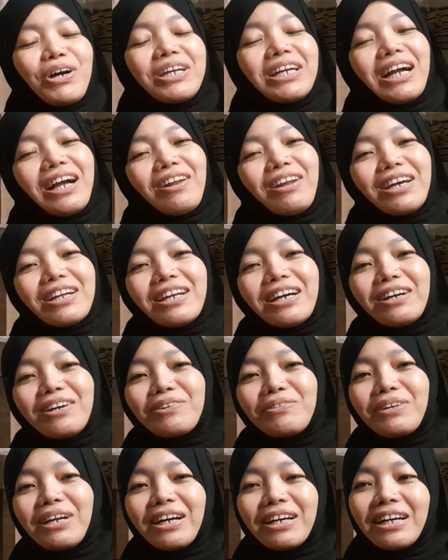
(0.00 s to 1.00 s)
pokoknya kalau ada
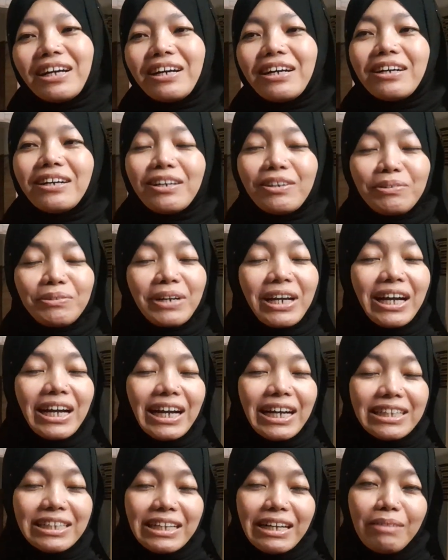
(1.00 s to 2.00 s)
kekurang
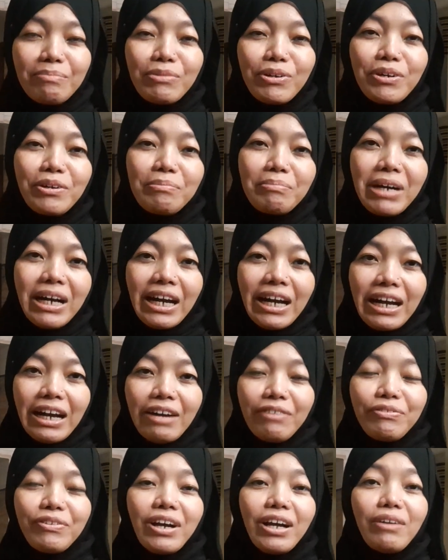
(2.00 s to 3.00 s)
kekurangannya mohon
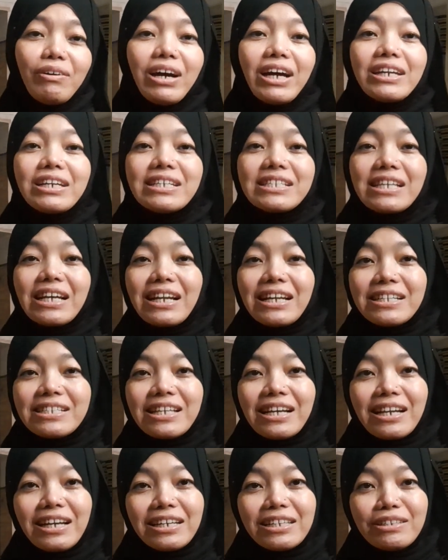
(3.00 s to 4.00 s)
maaf kalau ada
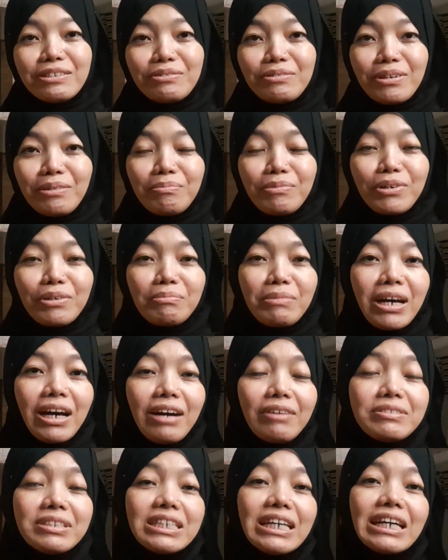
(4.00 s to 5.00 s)
salah-salahnya juga mohon
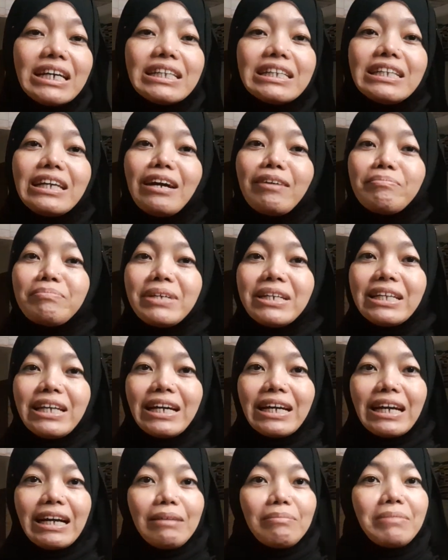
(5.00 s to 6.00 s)
maaf jangan diambil
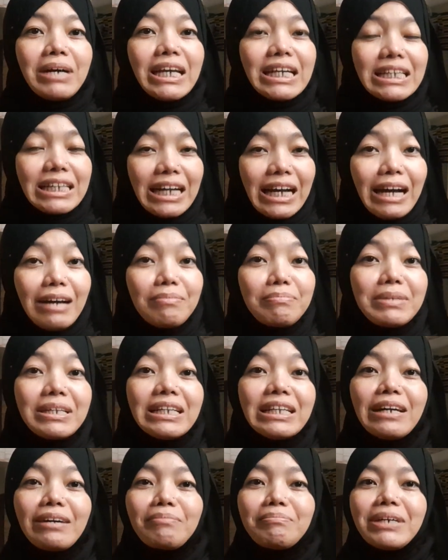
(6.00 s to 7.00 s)
yang gak baiknya ambil
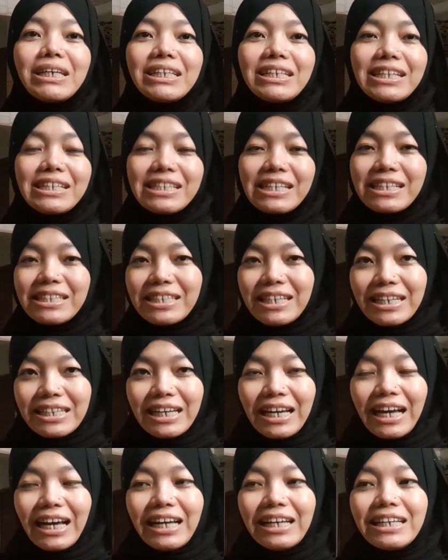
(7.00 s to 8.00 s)
yang baiknya saja
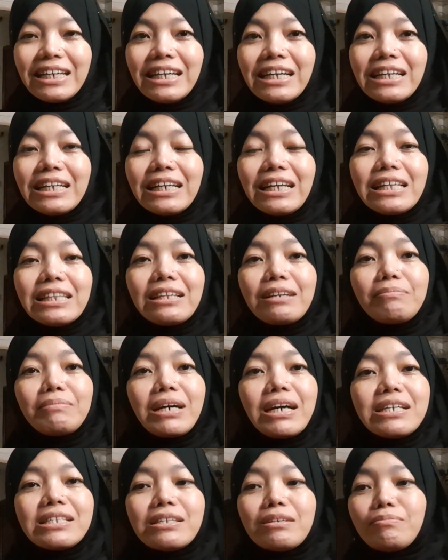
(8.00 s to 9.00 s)
ya dan
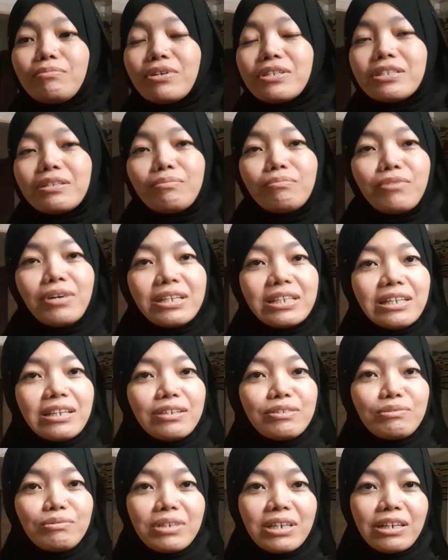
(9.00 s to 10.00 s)
terima kasih buat
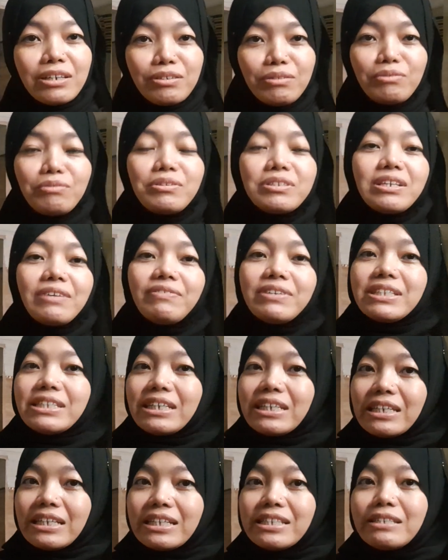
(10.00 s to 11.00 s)
semuanya yang sudah ngedukung Safa
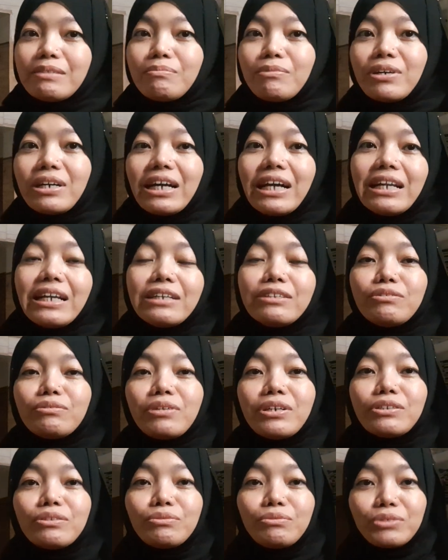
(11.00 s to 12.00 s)
Channel semoga kalian
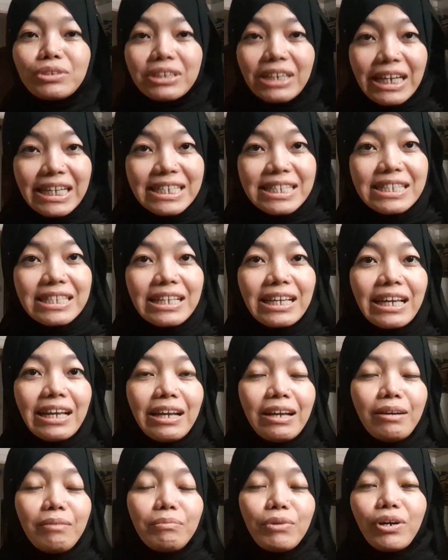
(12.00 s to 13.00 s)
juga sukses
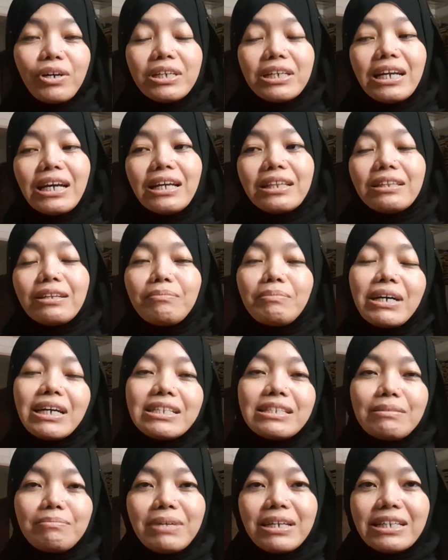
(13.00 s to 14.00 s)
pokoknya terima
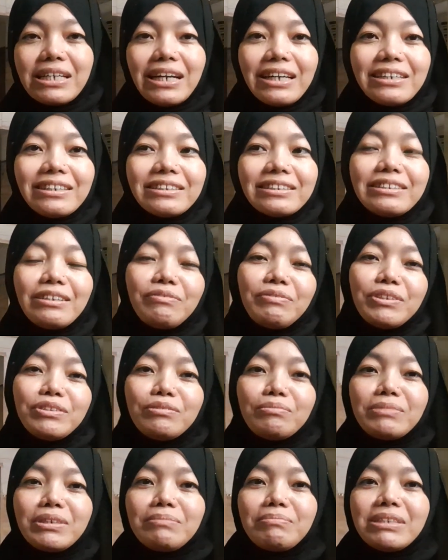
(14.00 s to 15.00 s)
kasih banyak Safa
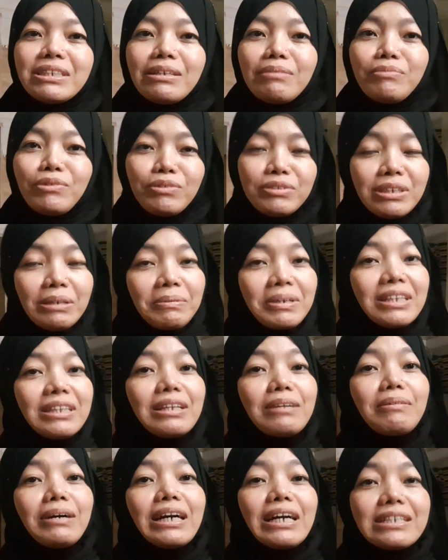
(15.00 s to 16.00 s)
cuman bisa mengucapkan
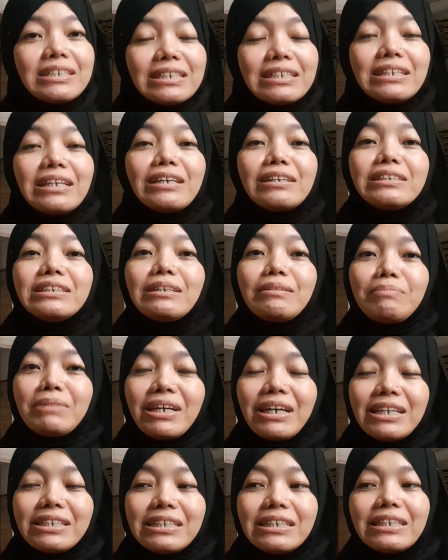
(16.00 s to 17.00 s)
terima kasih dan
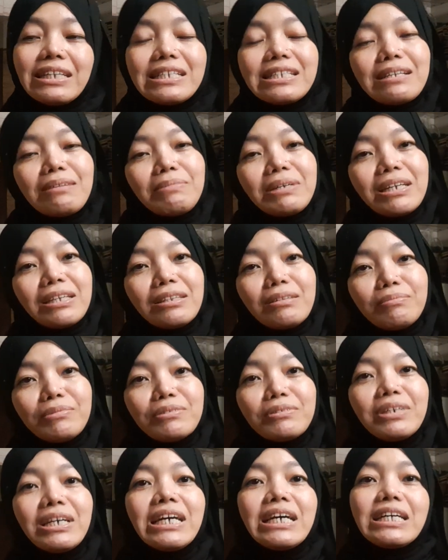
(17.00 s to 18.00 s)
terima kasih dan sampai
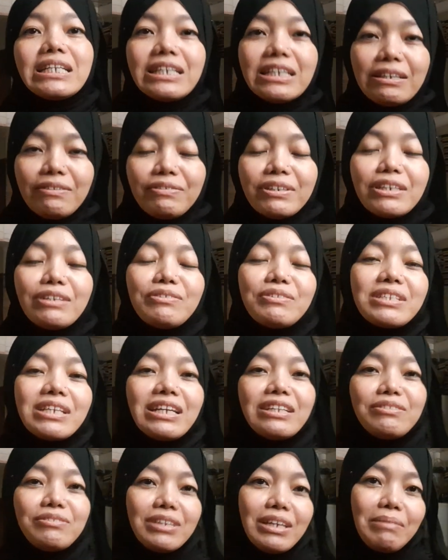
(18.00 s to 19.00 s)
ketemu di video
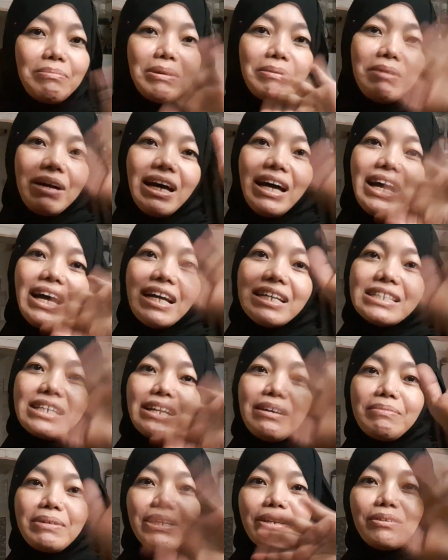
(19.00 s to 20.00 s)
selanjutnya bye bye
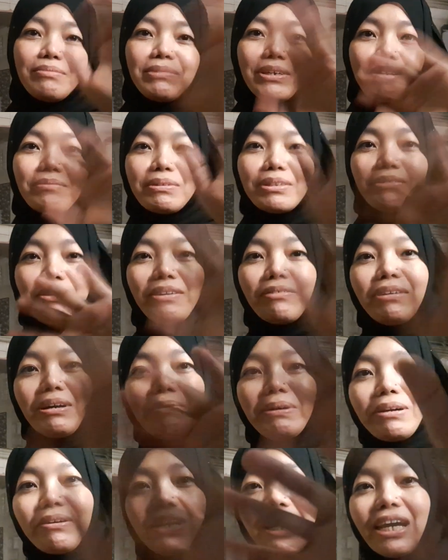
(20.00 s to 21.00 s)
assalamualaikum warahmatullahi
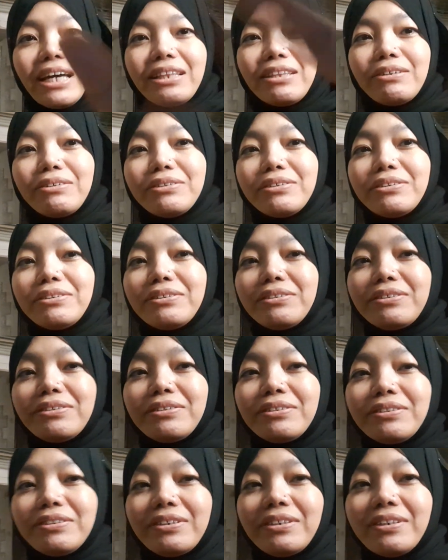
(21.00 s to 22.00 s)

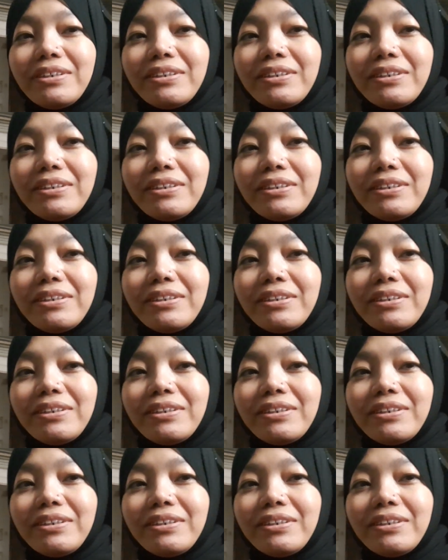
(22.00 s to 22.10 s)
wabarakatuh